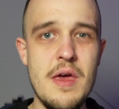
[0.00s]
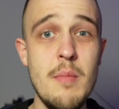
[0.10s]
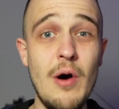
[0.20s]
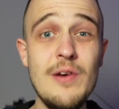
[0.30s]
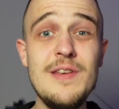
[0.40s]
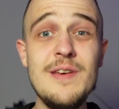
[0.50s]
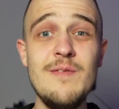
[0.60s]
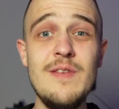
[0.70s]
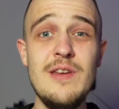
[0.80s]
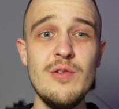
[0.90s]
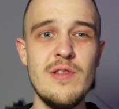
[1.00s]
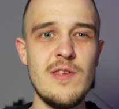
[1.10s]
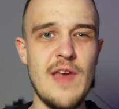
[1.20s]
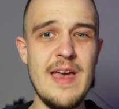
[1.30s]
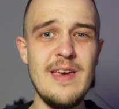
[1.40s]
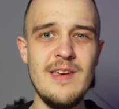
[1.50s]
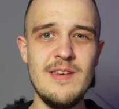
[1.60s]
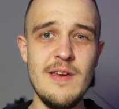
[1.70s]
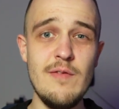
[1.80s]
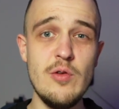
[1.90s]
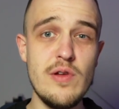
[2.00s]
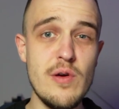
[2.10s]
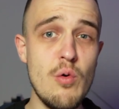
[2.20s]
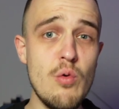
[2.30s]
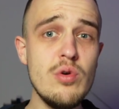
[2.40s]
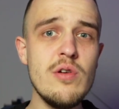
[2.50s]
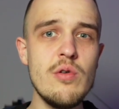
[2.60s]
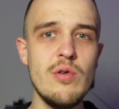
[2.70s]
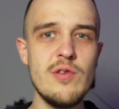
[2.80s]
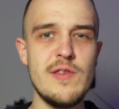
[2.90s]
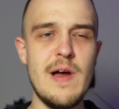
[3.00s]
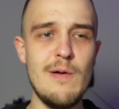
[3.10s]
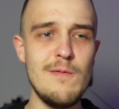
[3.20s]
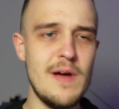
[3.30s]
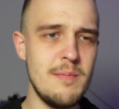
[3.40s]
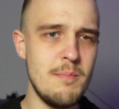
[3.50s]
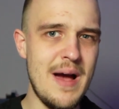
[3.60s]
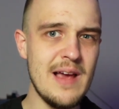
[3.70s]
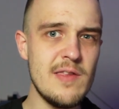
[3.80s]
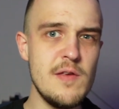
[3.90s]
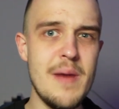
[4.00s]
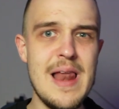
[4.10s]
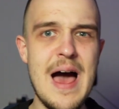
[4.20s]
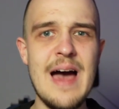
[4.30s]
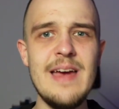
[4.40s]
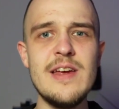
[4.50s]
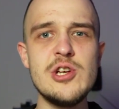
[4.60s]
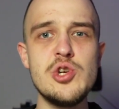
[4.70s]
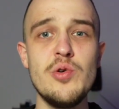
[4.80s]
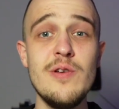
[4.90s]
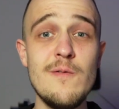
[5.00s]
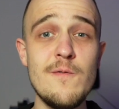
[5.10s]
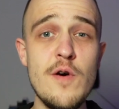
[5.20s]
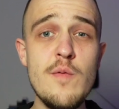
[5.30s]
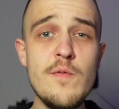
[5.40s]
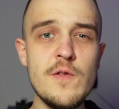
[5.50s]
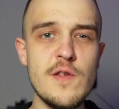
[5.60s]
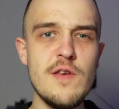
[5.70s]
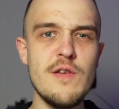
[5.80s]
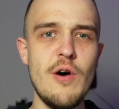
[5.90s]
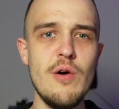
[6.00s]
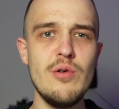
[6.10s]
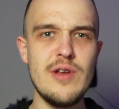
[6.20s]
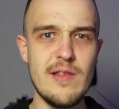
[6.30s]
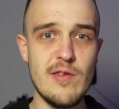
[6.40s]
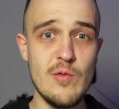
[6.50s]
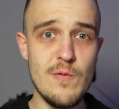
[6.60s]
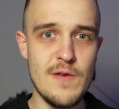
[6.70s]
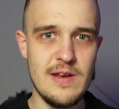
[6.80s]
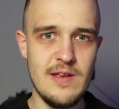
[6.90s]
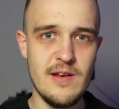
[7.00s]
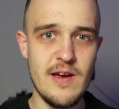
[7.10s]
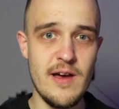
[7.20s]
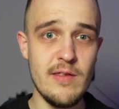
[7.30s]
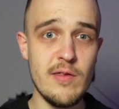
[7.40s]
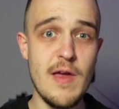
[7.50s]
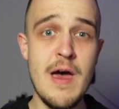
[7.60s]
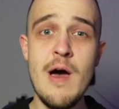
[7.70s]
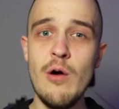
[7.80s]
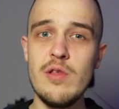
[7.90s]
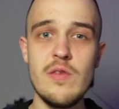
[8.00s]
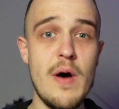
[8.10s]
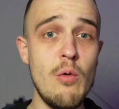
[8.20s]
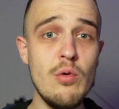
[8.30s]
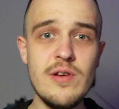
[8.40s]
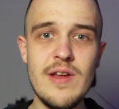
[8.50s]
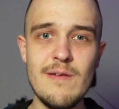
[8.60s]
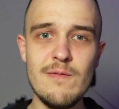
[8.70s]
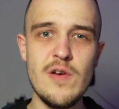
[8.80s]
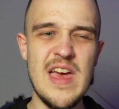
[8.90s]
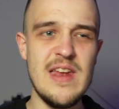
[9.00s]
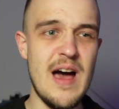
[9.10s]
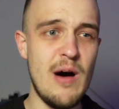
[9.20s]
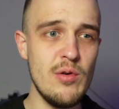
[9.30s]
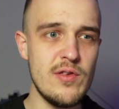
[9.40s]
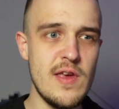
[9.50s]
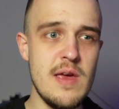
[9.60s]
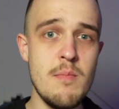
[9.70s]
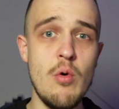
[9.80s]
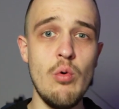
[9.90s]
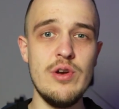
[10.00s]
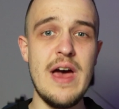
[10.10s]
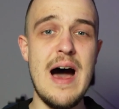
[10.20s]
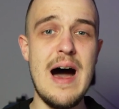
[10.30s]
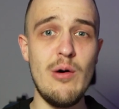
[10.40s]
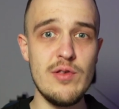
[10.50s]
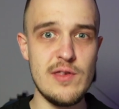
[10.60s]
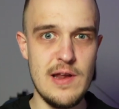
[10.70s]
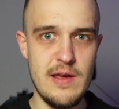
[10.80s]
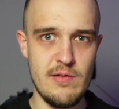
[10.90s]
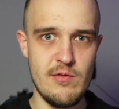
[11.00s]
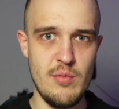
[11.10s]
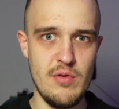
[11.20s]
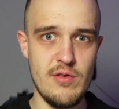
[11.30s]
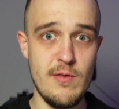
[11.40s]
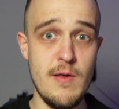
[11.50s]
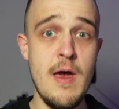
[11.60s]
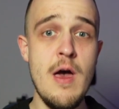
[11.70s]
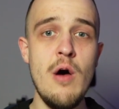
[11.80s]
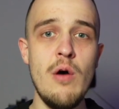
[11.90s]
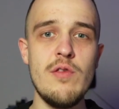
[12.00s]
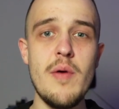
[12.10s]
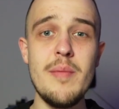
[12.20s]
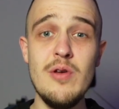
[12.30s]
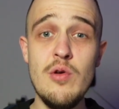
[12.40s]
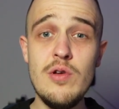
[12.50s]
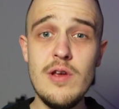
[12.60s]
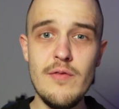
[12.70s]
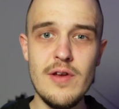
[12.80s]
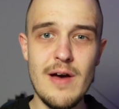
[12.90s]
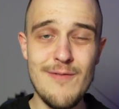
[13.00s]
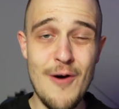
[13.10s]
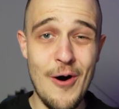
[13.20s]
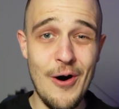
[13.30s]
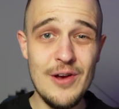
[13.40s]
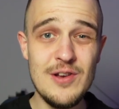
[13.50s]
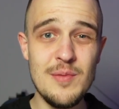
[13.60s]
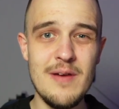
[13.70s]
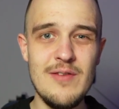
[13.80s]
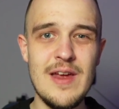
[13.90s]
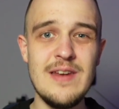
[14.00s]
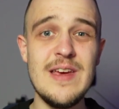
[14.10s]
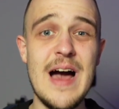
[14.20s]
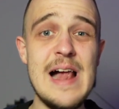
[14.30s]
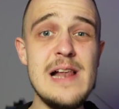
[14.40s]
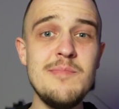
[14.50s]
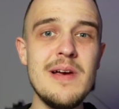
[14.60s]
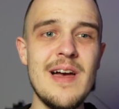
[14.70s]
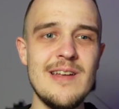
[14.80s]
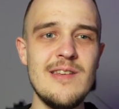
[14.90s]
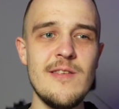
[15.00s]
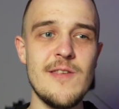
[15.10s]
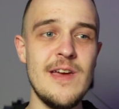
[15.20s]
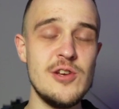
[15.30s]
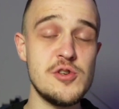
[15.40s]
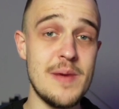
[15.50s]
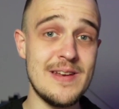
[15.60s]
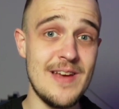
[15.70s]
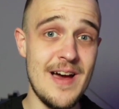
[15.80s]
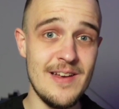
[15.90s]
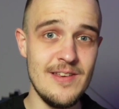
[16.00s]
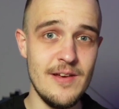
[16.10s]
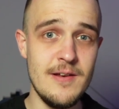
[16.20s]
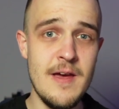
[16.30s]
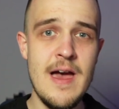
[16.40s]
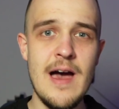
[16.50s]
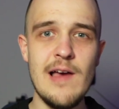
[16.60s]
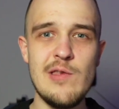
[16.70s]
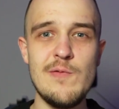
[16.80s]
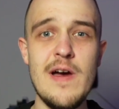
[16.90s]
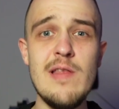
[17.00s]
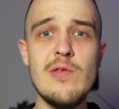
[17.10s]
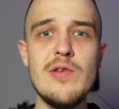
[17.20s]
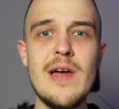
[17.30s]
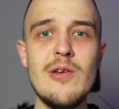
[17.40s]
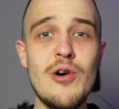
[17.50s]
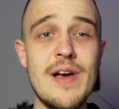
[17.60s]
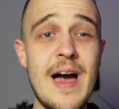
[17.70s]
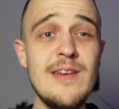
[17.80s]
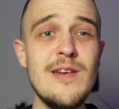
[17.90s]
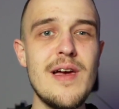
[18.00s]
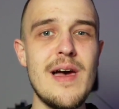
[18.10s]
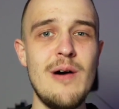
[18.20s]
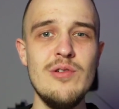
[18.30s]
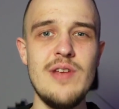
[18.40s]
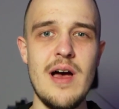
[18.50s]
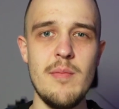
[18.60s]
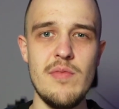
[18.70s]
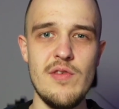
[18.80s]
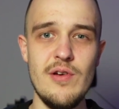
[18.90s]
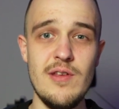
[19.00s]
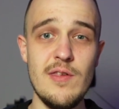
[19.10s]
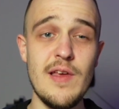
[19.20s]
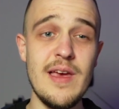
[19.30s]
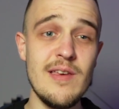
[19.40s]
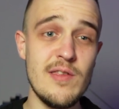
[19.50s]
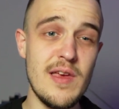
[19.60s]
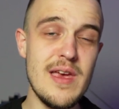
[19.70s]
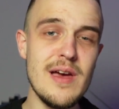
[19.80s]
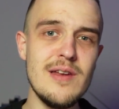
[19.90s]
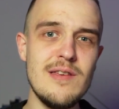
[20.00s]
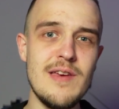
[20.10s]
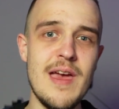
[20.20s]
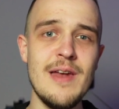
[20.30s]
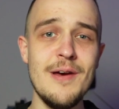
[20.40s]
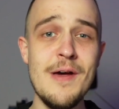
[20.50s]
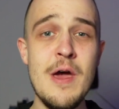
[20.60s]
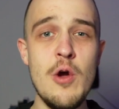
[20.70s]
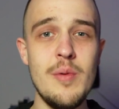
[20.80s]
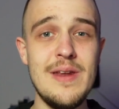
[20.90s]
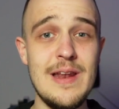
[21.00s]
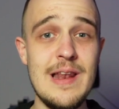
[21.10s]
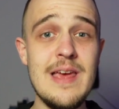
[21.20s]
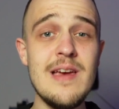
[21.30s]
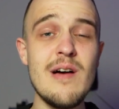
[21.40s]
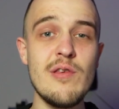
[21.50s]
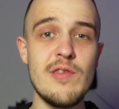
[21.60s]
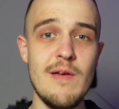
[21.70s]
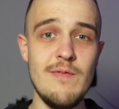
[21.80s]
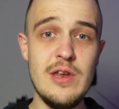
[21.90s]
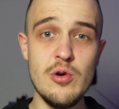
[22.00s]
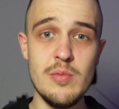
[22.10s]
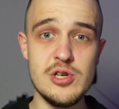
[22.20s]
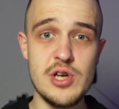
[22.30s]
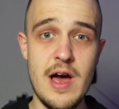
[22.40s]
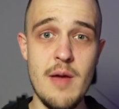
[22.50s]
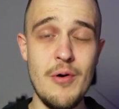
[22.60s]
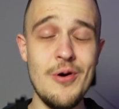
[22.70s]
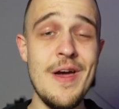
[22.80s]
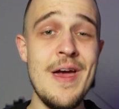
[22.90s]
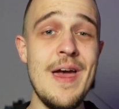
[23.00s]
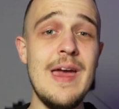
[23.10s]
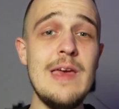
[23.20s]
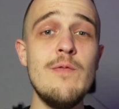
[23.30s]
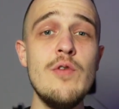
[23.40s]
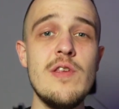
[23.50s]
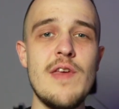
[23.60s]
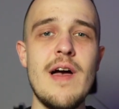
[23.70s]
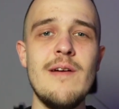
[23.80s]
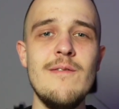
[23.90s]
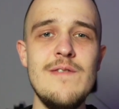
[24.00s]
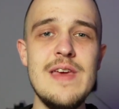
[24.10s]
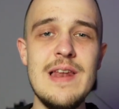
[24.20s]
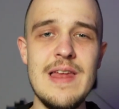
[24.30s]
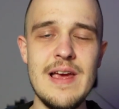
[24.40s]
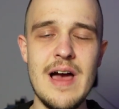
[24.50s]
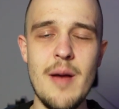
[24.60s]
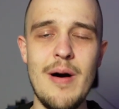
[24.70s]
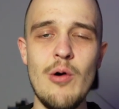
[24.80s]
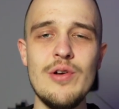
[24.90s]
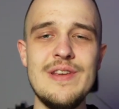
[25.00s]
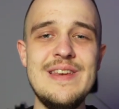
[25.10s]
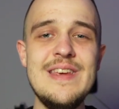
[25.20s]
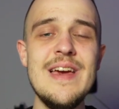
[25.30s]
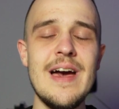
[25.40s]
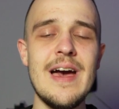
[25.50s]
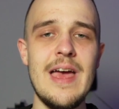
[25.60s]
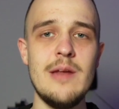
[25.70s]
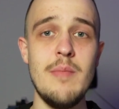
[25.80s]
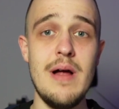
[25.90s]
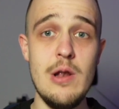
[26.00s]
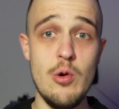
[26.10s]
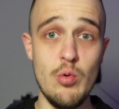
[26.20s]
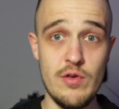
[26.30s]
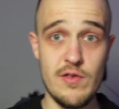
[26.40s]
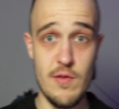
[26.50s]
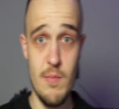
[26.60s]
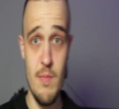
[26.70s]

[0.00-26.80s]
Im heutigen Video zeige ich dir, wie du dir ohne großen Aufwand maximal einer Stunde 50 Euro dazu verdienen kannst und zwar ohne dafür Geld ausgeben oder auslegen zu müssen. Und zwar benötigen wir dafür heute mal wieder die altbekannte Seite Spartanien. Also falls du da noch keinen Account haben solltest, registriere dich gerne über den Link aus der Videobeschreibung. Ich würde sagen, wir legen aber auch direkt mal los.